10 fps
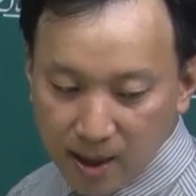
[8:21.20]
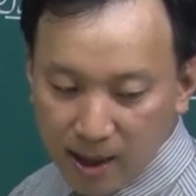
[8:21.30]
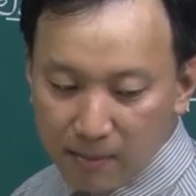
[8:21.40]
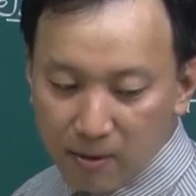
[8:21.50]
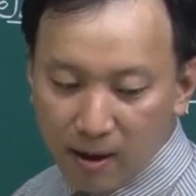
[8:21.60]

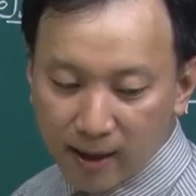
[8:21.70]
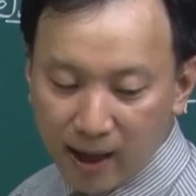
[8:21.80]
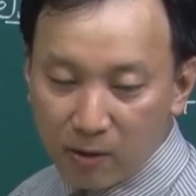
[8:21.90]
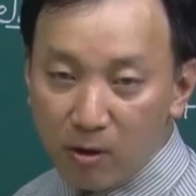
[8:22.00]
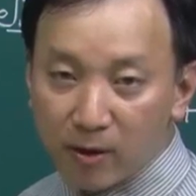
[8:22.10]
hay là một câu hỏi
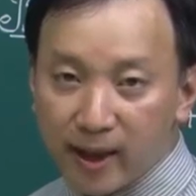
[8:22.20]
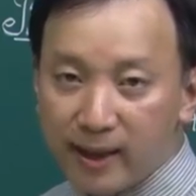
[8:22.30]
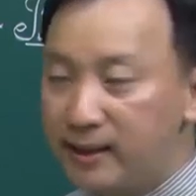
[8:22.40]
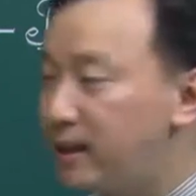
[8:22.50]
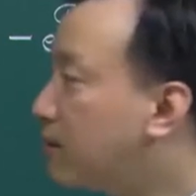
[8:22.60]
khác câu hỏi
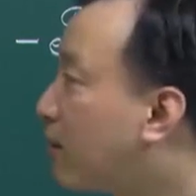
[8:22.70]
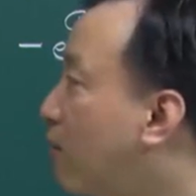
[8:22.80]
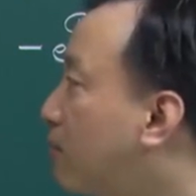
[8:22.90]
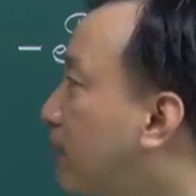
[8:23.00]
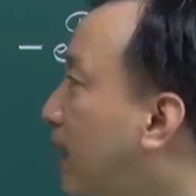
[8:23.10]
này người ta yêu
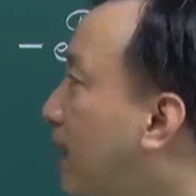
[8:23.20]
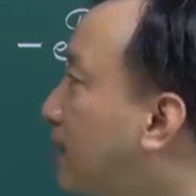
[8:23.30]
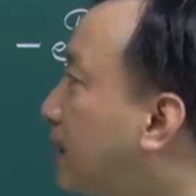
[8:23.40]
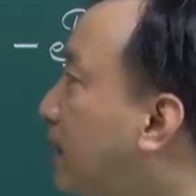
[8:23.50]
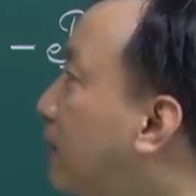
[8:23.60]
cầu chúng ta
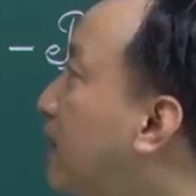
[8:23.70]
là xác định